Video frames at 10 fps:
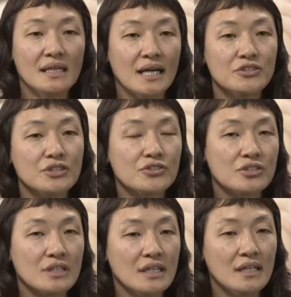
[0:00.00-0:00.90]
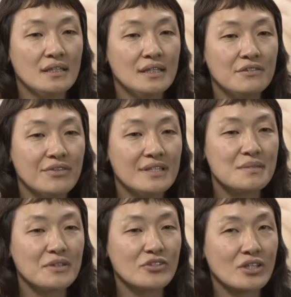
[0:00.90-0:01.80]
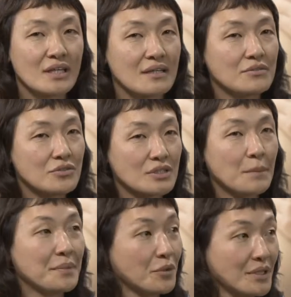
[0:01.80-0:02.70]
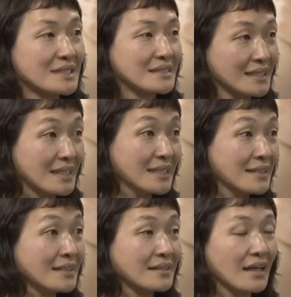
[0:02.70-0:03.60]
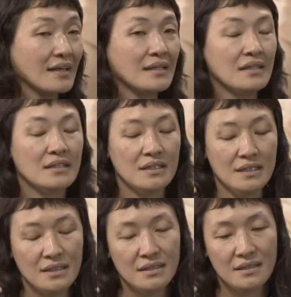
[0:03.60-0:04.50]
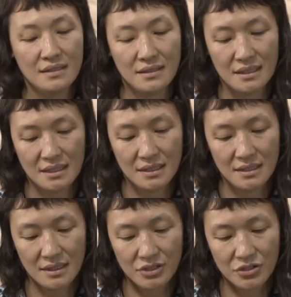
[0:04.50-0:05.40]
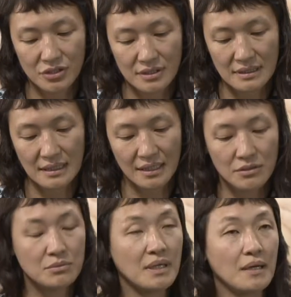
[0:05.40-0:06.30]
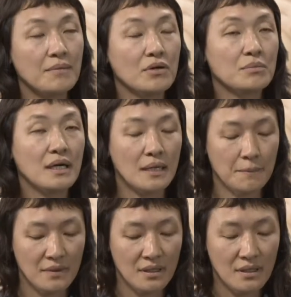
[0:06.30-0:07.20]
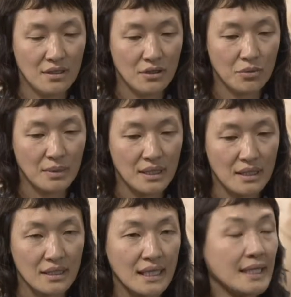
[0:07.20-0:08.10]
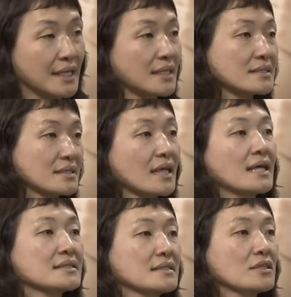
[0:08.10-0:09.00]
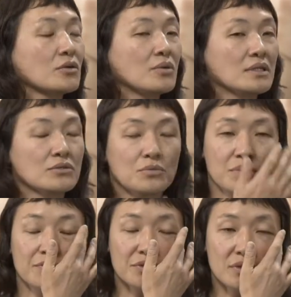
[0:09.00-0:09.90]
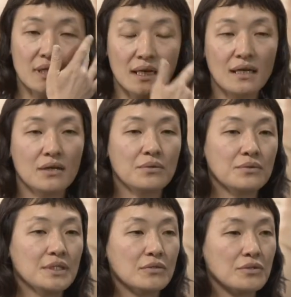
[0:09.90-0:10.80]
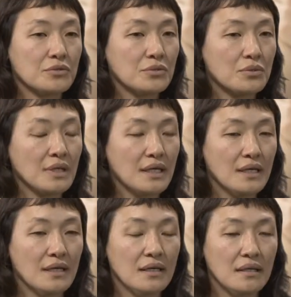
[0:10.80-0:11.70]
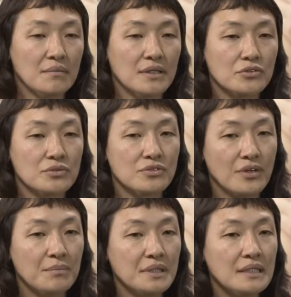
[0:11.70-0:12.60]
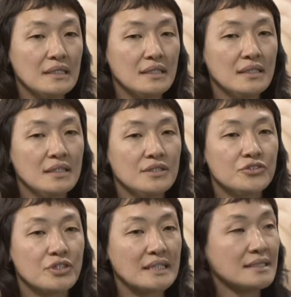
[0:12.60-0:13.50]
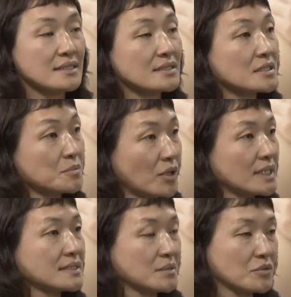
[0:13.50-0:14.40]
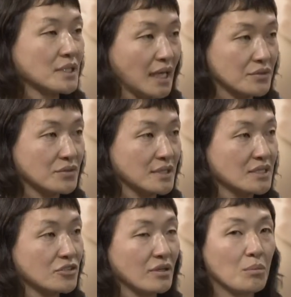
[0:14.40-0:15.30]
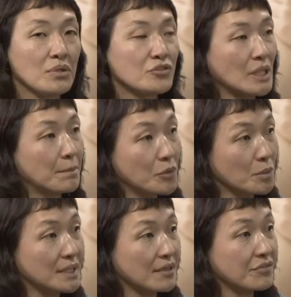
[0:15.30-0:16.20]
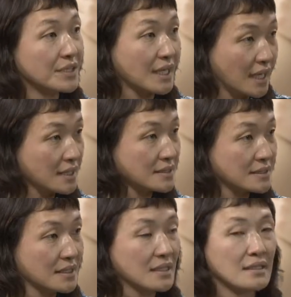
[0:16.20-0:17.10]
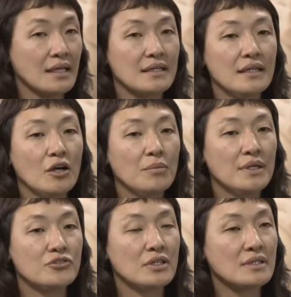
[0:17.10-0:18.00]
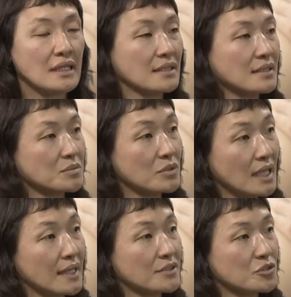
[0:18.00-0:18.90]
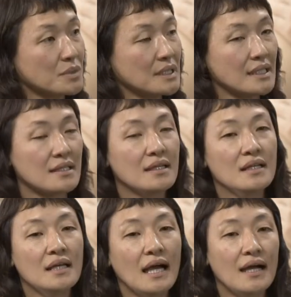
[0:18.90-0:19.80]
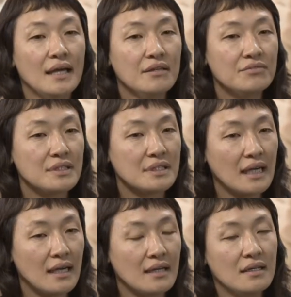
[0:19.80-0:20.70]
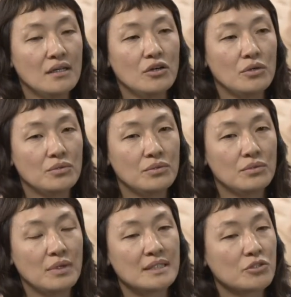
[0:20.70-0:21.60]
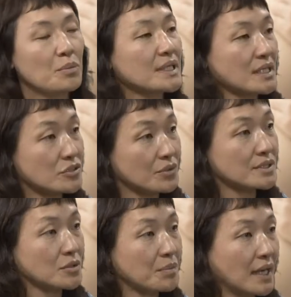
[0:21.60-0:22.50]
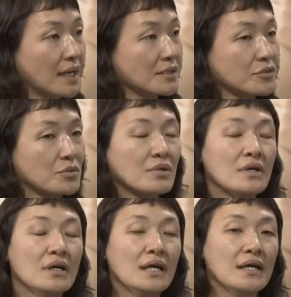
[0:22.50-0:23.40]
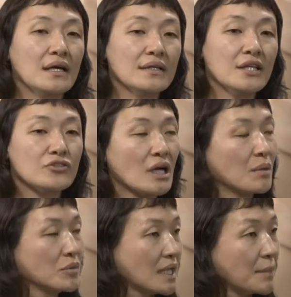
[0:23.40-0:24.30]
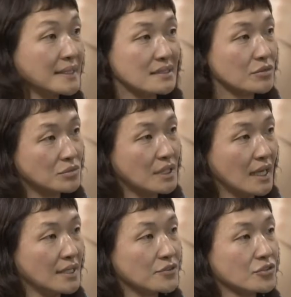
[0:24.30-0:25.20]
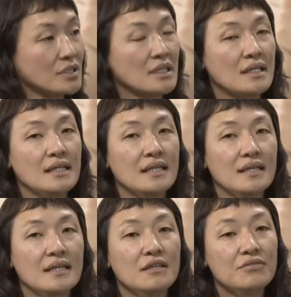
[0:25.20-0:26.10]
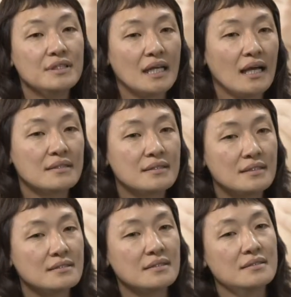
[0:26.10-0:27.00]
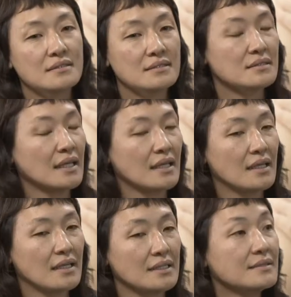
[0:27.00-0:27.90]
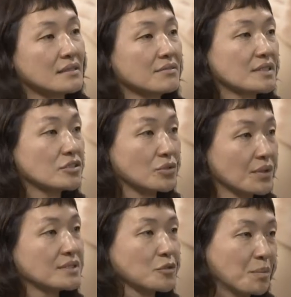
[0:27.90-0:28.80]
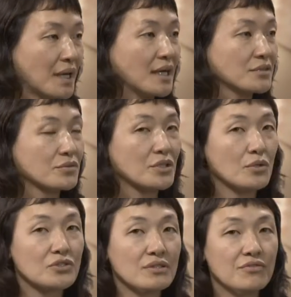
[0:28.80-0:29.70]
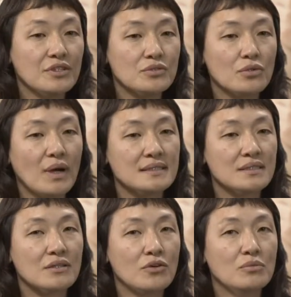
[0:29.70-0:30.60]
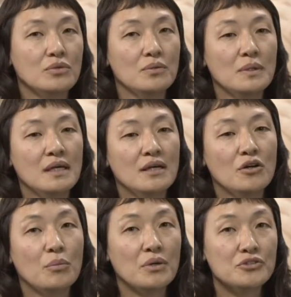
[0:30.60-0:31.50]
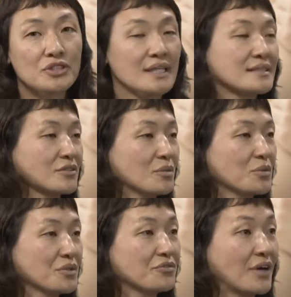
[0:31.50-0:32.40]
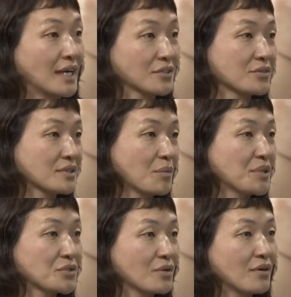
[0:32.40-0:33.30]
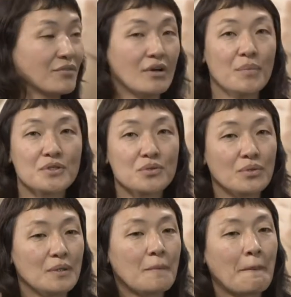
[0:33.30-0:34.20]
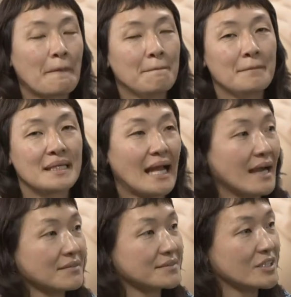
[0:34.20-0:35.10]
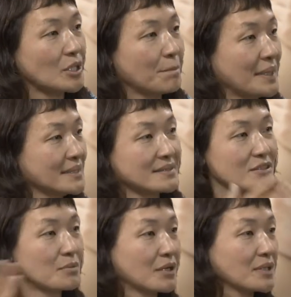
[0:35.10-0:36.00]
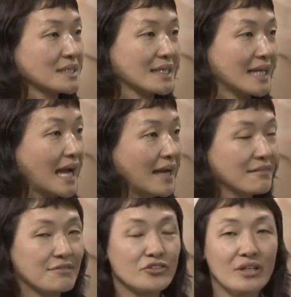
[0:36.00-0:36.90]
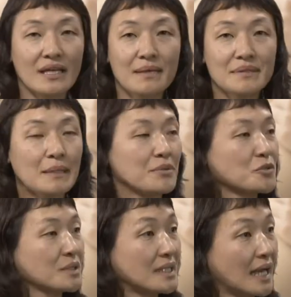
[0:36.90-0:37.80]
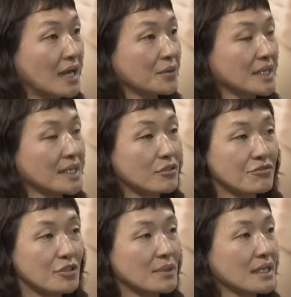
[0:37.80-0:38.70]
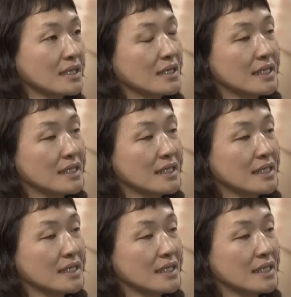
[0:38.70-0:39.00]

A gente, infelizmente, é um dos campeões nesse ranking, né? E, e a gente tem uma, uma uma clareza, né, assim, enquanto profissional e quanto é, é, médico de família, de que esses índices podem ser mudados, né, se tiver uma política pública eficaz, né, que realmente atenda as mulheres de maneira a evitar um, um, as complicações no parto, é, deixar a mulher mais à vontade, é, evitar tantas é, intervenções no parto, que hoje é visto uhum. quase que como uma urgência, como um infarto. Então, a pessoa, vem uma pessoa grávida, já pensa numa coisa grave, já quer mandar para o hospital, e aquilo vira uma.